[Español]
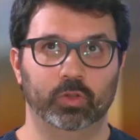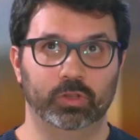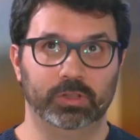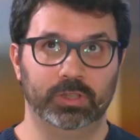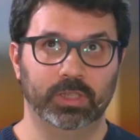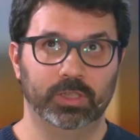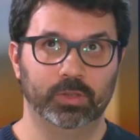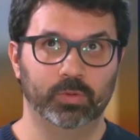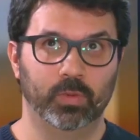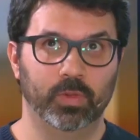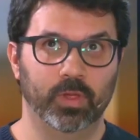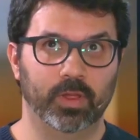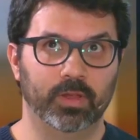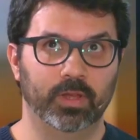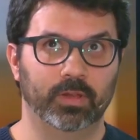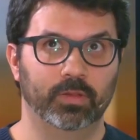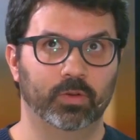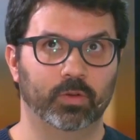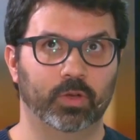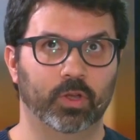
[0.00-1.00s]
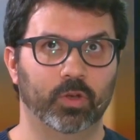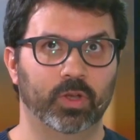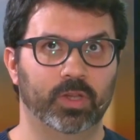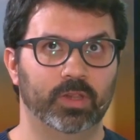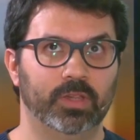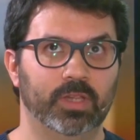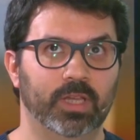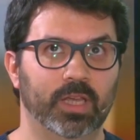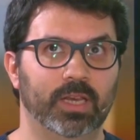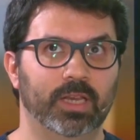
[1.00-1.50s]
o sigue sucediendo que hoy
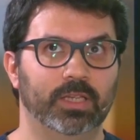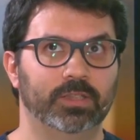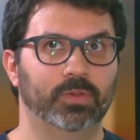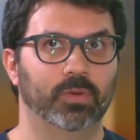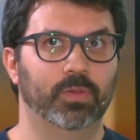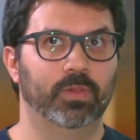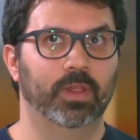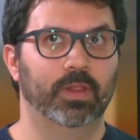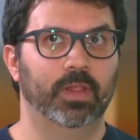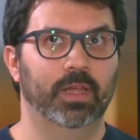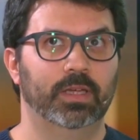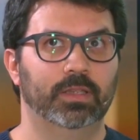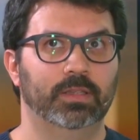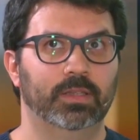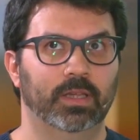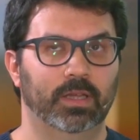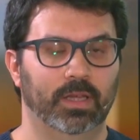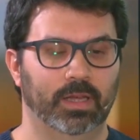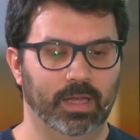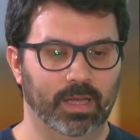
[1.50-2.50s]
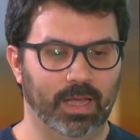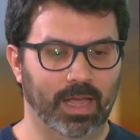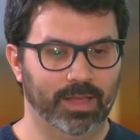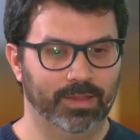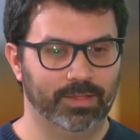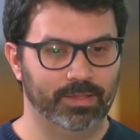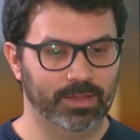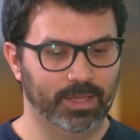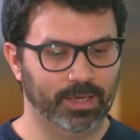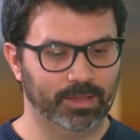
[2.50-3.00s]
en día en la sociedad
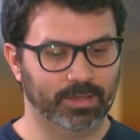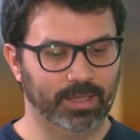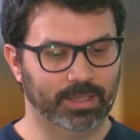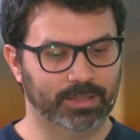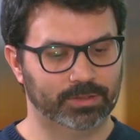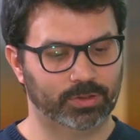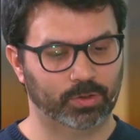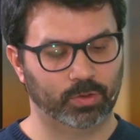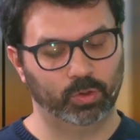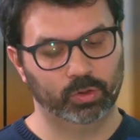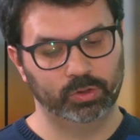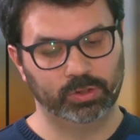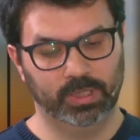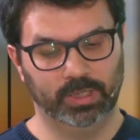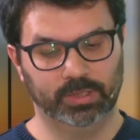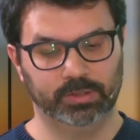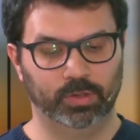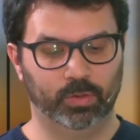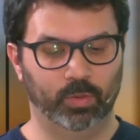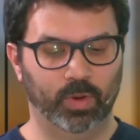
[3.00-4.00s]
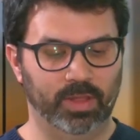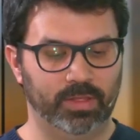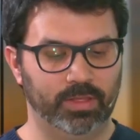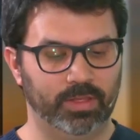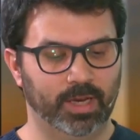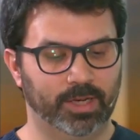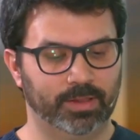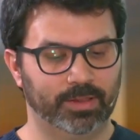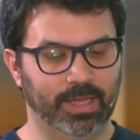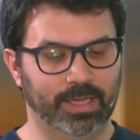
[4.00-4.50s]
hay ciertas cosas o hay
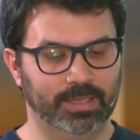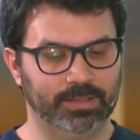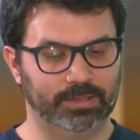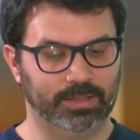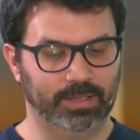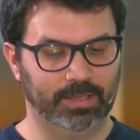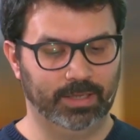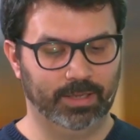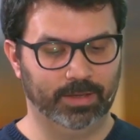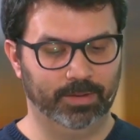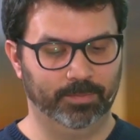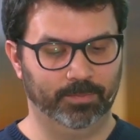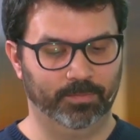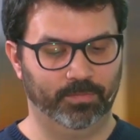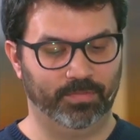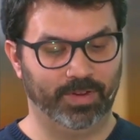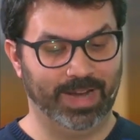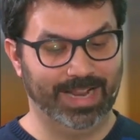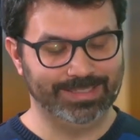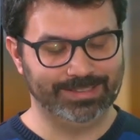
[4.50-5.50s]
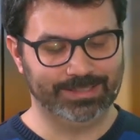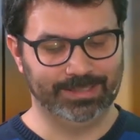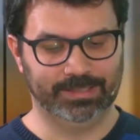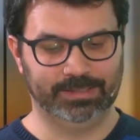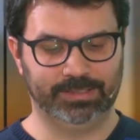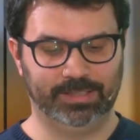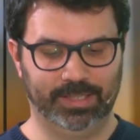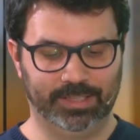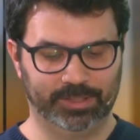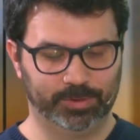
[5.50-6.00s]
ciertas em,
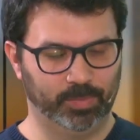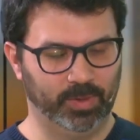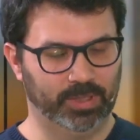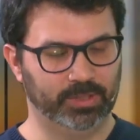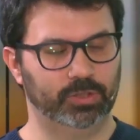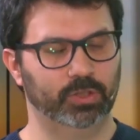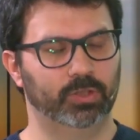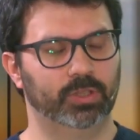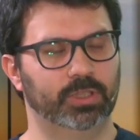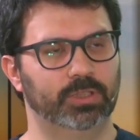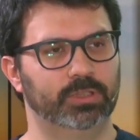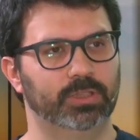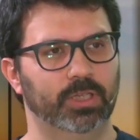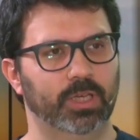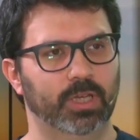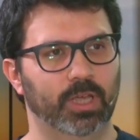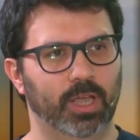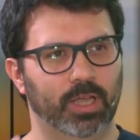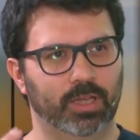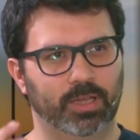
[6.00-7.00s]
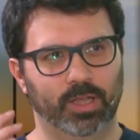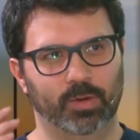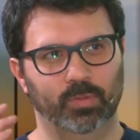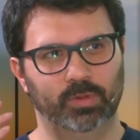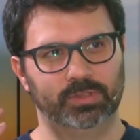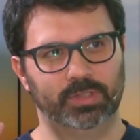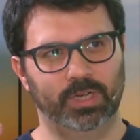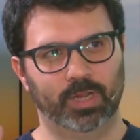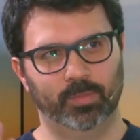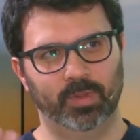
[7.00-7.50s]
frases, expresiones que
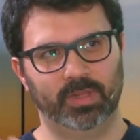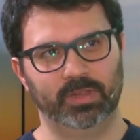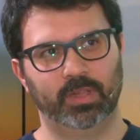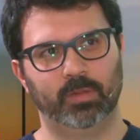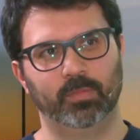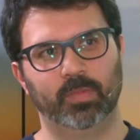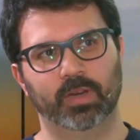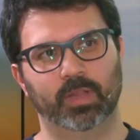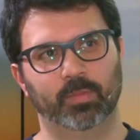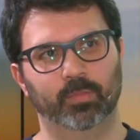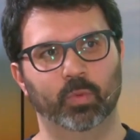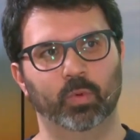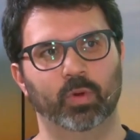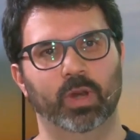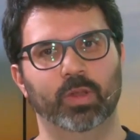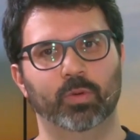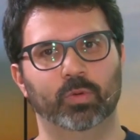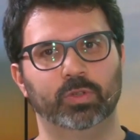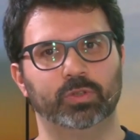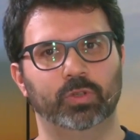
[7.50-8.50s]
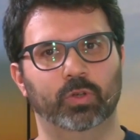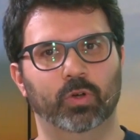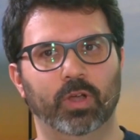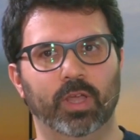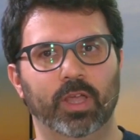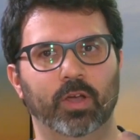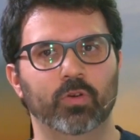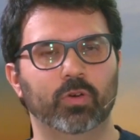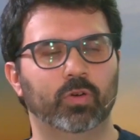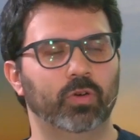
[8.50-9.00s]
nuestra mente manipula y nuestro
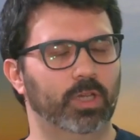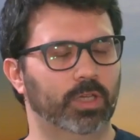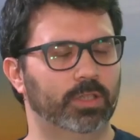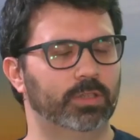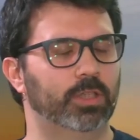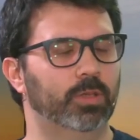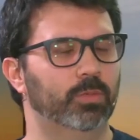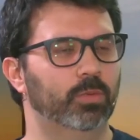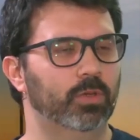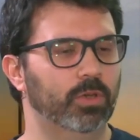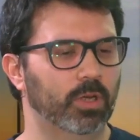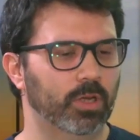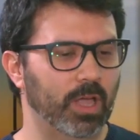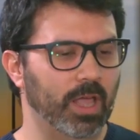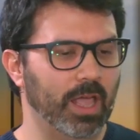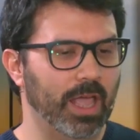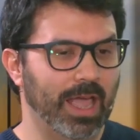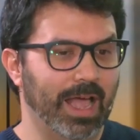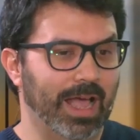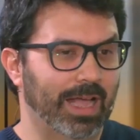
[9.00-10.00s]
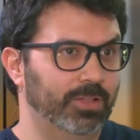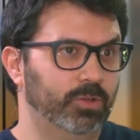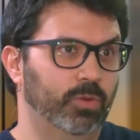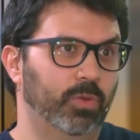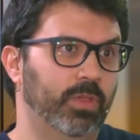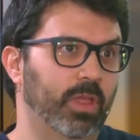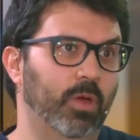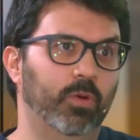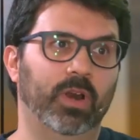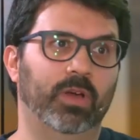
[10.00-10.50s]
ego colectivo
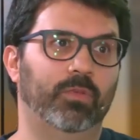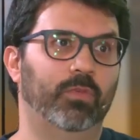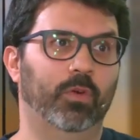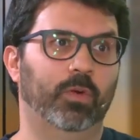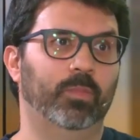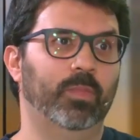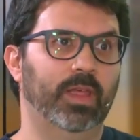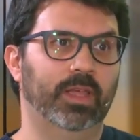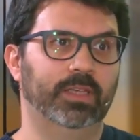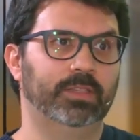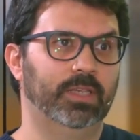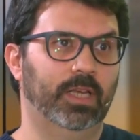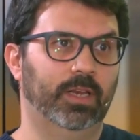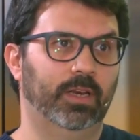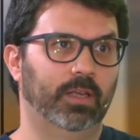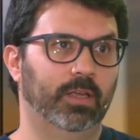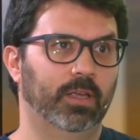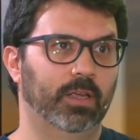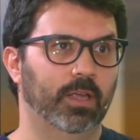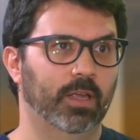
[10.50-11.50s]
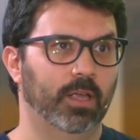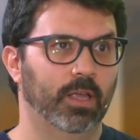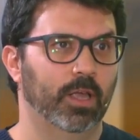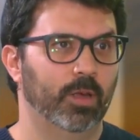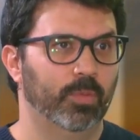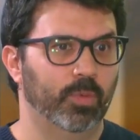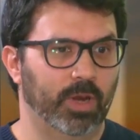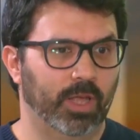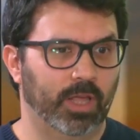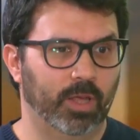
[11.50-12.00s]
asocia a una forma de ser.
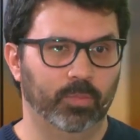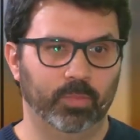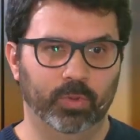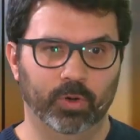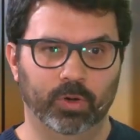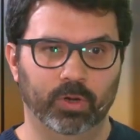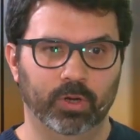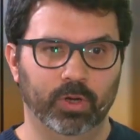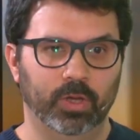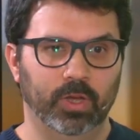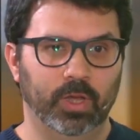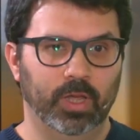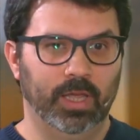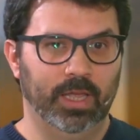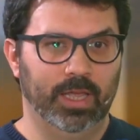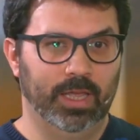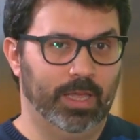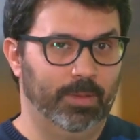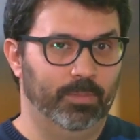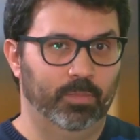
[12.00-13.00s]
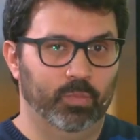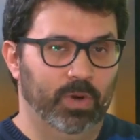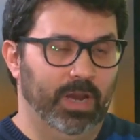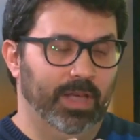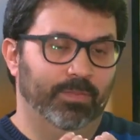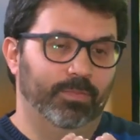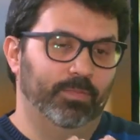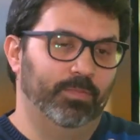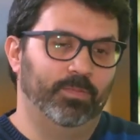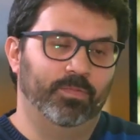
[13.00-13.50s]
Por ejemplo, eh,
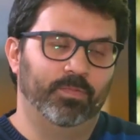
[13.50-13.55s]
una